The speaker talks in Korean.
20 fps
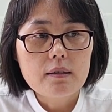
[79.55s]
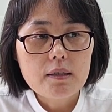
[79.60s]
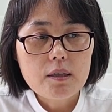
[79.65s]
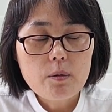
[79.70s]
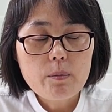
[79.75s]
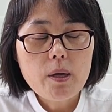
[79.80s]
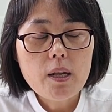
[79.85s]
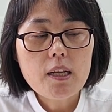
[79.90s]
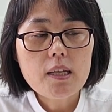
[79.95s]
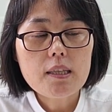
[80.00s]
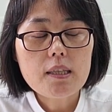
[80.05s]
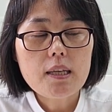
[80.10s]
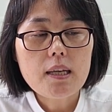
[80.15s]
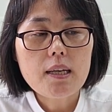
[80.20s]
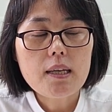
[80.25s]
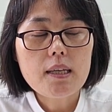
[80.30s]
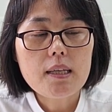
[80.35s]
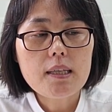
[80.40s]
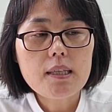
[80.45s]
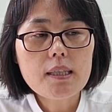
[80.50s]
처음에는
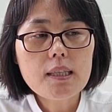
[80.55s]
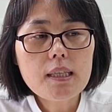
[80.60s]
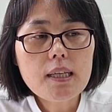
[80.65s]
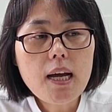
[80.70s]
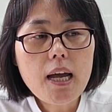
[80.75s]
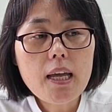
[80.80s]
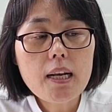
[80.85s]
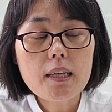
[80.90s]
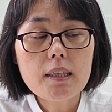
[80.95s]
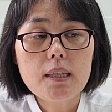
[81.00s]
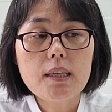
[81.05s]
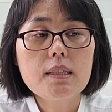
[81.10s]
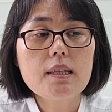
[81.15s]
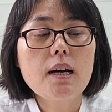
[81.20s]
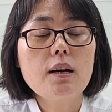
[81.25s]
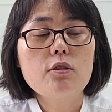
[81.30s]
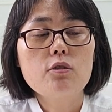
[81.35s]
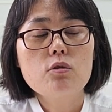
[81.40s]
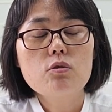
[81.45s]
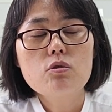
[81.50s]
이제 이스라엘을
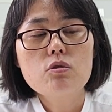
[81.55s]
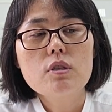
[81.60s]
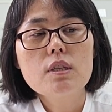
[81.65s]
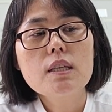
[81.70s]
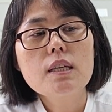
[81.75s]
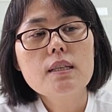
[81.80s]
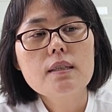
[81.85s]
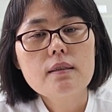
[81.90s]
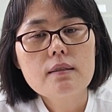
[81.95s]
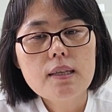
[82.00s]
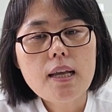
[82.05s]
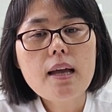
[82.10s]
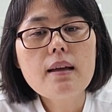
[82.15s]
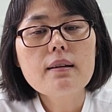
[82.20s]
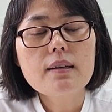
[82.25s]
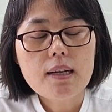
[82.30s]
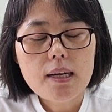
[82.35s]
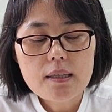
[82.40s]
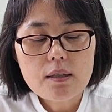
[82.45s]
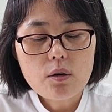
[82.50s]
대상으로 주님께서
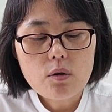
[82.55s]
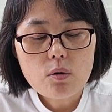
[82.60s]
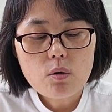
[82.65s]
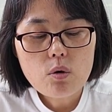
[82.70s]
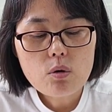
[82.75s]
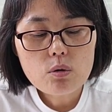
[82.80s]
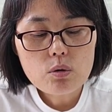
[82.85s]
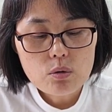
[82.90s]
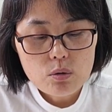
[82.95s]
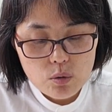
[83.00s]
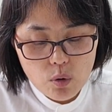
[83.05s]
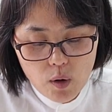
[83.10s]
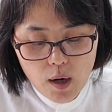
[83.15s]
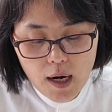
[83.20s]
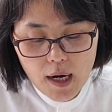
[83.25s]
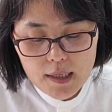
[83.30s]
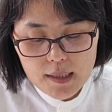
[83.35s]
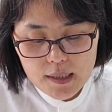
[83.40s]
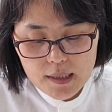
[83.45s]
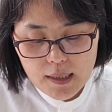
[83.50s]
사역을 하셨고
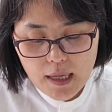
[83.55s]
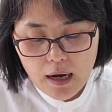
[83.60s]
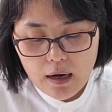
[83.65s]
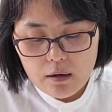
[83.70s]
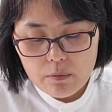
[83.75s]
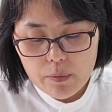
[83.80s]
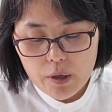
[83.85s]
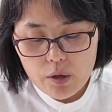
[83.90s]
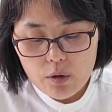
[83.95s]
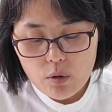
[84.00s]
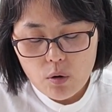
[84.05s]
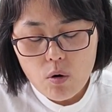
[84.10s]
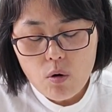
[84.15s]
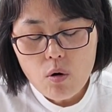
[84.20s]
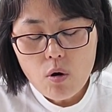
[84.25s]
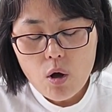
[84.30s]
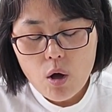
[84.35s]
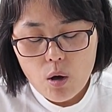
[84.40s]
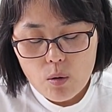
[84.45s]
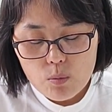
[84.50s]
돌아가신
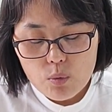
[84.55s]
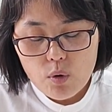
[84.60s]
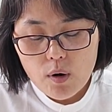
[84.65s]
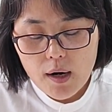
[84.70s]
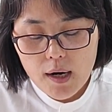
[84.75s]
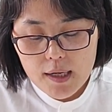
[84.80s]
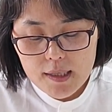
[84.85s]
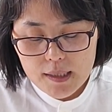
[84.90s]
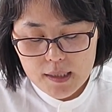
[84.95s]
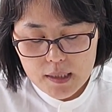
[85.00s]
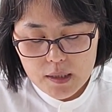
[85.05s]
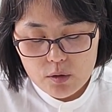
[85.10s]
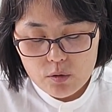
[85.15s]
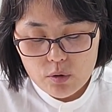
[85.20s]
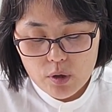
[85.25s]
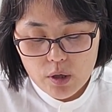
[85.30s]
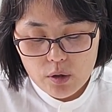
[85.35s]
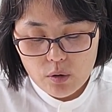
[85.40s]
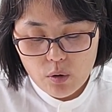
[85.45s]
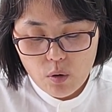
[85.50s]
다음에도 부활하신
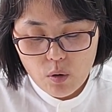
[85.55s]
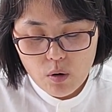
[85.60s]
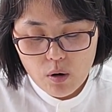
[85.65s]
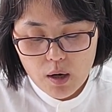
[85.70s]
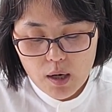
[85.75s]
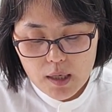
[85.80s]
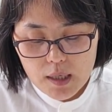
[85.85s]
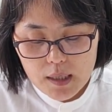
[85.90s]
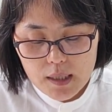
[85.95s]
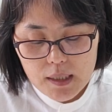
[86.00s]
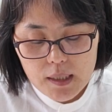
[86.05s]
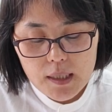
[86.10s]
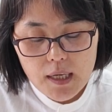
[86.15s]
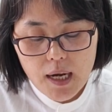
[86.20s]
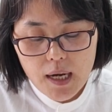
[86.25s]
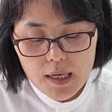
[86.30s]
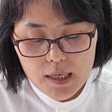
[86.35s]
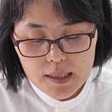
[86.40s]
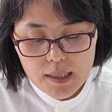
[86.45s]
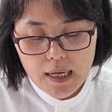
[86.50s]
이후에도
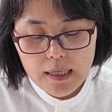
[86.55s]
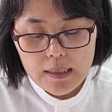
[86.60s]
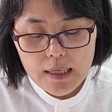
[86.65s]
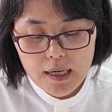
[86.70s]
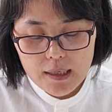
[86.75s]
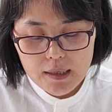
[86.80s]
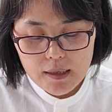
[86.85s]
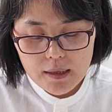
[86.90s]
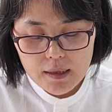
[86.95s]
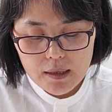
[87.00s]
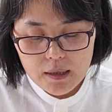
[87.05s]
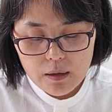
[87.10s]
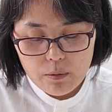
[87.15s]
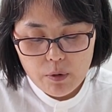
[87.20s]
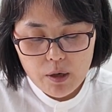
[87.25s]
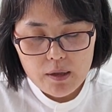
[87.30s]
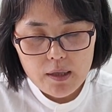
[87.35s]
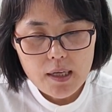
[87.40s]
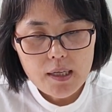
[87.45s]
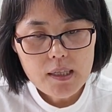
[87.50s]
이스라엘을 상대하셨기
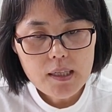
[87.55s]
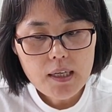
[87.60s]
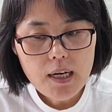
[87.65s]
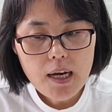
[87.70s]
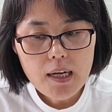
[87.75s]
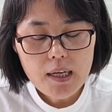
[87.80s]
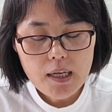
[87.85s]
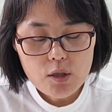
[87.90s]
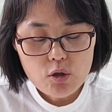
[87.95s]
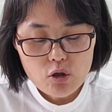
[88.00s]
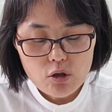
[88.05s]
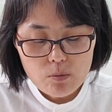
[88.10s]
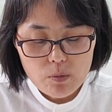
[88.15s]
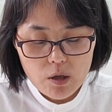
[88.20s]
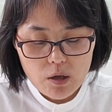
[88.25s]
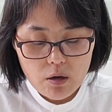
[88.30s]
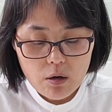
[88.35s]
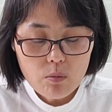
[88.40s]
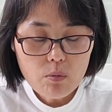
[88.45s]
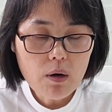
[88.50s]
때문에 근데 이스라엘이
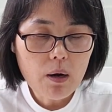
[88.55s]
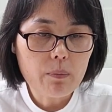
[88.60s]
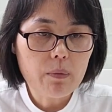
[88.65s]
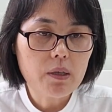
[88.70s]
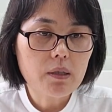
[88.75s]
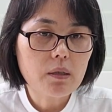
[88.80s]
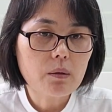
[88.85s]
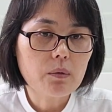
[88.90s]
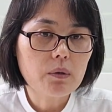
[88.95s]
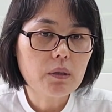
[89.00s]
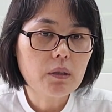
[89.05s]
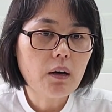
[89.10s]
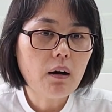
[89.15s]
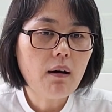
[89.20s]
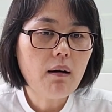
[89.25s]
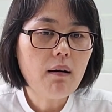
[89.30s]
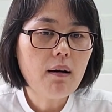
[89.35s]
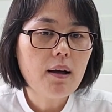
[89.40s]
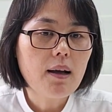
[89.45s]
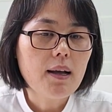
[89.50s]
예수님을
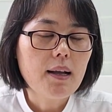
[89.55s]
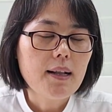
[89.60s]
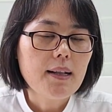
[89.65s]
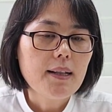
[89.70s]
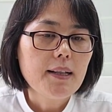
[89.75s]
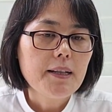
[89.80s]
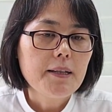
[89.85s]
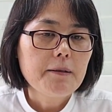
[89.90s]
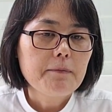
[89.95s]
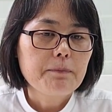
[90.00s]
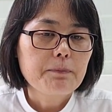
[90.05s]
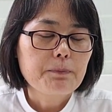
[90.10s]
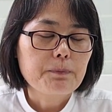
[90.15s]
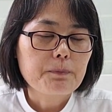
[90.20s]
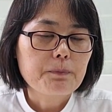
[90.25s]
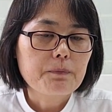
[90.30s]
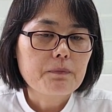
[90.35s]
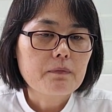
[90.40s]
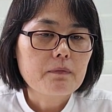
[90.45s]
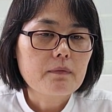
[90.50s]
거부하면서부터
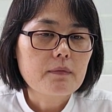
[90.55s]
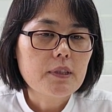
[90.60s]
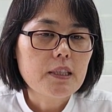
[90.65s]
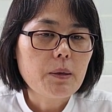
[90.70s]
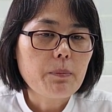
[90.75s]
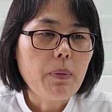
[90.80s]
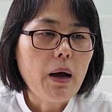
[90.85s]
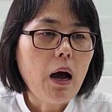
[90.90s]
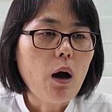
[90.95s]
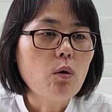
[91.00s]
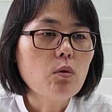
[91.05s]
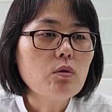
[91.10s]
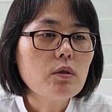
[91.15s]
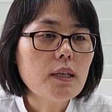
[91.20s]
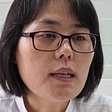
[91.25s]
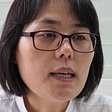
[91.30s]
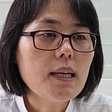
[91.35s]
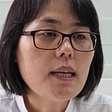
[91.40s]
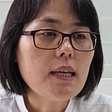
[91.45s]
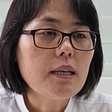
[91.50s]
음 이제
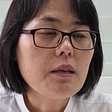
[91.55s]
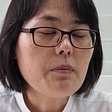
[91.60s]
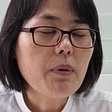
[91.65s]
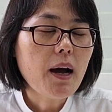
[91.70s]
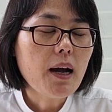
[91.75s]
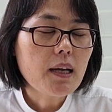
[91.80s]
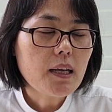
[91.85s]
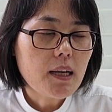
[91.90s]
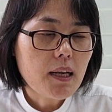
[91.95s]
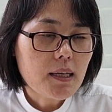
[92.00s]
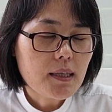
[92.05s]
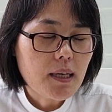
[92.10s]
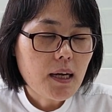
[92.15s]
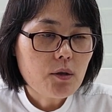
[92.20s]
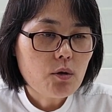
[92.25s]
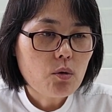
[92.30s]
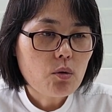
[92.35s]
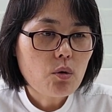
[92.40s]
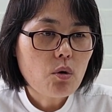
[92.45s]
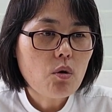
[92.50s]
바울이 이방인의
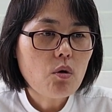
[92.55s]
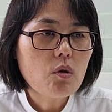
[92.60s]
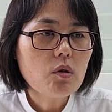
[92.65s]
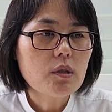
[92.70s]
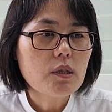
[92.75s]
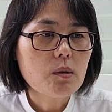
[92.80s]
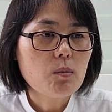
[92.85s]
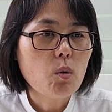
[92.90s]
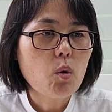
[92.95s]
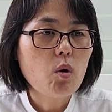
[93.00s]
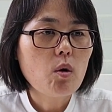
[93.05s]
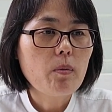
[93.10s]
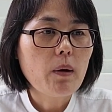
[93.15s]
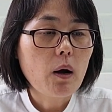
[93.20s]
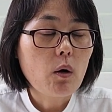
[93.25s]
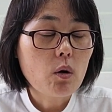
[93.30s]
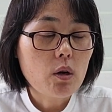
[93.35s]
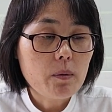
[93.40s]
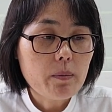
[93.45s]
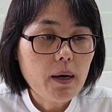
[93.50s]
사도로 지목을
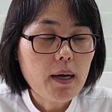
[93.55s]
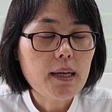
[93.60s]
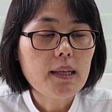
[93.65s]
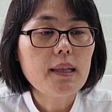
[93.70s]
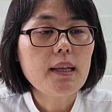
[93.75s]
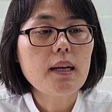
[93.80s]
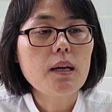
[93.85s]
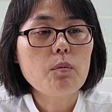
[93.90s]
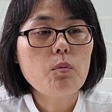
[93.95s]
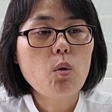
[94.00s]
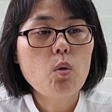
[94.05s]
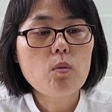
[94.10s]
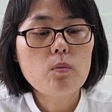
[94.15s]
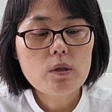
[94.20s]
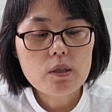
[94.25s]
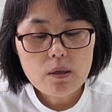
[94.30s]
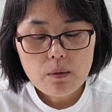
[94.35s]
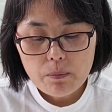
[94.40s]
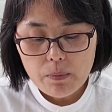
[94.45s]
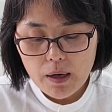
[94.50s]
받고 이방인들에게
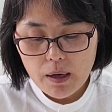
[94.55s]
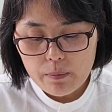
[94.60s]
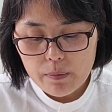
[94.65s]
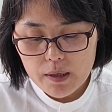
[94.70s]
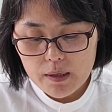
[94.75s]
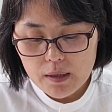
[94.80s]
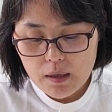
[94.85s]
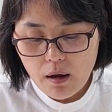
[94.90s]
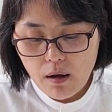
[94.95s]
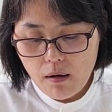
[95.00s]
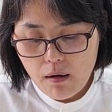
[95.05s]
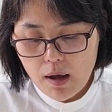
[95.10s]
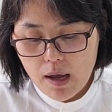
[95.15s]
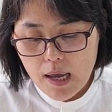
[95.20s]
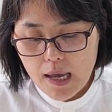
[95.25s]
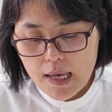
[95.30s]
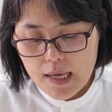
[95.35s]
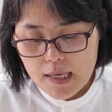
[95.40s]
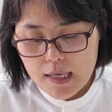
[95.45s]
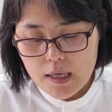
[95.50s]
복음을 전파하면서
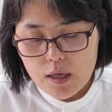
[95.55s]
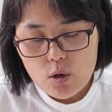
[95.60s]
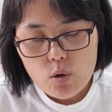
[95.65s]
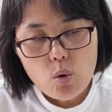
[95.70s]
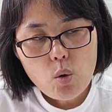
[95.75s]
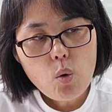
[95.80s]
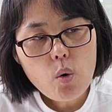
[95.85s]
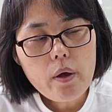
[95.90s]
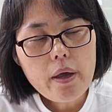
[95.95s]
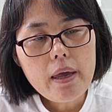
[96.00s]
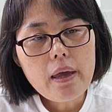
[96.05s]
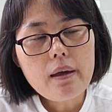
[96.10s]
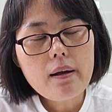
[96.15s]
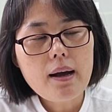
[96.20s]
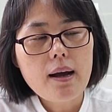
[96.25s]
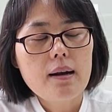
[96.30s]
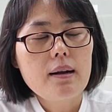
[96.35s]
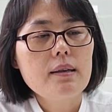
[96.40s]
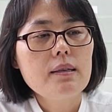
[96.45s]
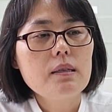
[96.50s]
이 교회에
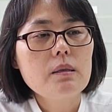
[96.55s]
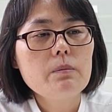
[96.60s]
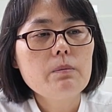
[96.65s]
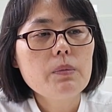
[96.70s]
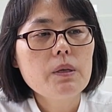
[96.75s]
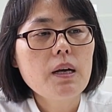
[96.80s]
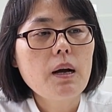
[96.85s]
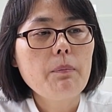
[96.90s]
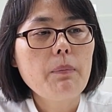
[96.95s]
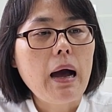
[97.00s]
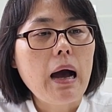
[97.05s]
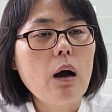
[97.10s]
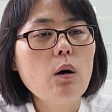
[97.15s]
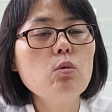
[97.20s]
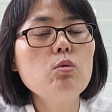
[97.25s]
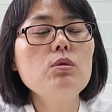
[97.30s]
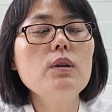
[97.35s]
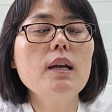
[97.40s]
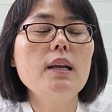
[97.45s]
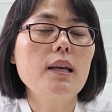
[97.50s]
관한 신비가
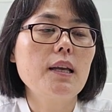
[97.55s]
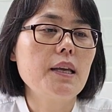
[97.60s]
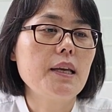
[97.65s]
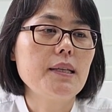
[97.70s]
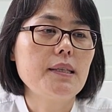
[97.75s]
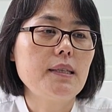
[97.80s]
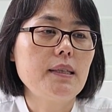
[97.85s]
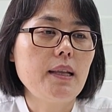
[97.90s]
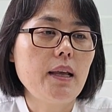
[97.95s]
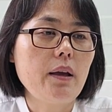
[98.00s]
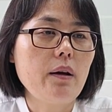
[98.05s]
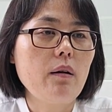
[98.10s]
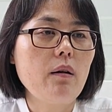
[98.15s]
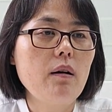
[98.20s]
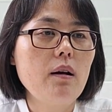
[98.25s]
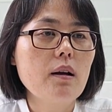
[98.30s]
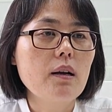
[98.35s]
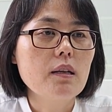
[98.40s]
바울에게 계시돼요.